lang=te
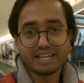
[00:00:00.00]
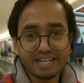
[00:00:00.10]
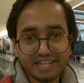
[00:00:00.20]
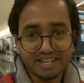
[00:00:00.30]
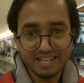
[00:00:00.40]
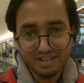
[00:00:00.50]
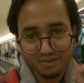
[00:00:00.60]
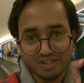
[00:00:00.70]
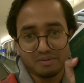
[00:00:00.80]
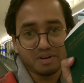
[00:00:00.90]
గ్రీన్
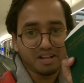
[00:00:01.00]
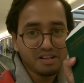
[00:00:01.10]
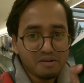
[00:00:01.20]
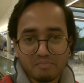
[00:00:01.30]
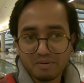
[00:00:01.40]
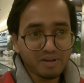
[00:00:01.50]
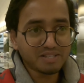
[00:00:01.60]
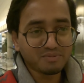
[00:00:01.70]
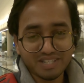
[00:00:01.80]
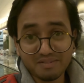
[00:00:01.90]
గ్రీన్గా ఉందనమాట మన
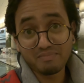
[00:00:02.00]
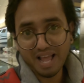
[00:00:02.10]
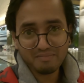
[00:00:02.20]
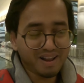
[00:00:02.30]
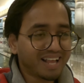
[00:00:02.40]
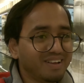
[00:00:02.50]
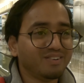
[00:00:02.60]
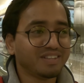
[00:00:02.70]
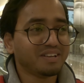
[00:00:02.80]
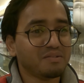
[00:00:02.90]
పాస్పోర్ట్ అయితే బ్లాక్ బ్లాక్గా
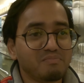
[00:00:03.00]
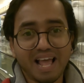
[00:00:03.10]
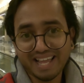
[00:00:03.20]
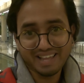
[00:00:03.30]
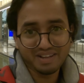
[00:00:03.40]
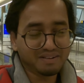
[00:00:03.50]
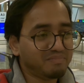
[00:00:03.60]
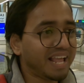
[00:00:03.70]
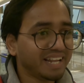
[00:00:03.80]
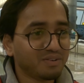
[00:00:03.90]
ఉంటుంది బ్లాక్
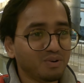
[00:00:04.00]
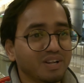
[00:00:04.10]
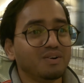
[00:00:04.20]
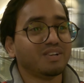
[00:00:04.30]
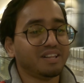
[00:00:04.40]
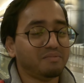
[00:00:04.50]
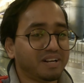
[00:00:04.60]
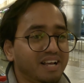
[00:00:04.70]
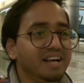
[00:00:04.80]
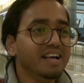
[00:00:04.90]
బ్లాక్ అండ్ గోల్డ్గా ఉంటుంది అనమాట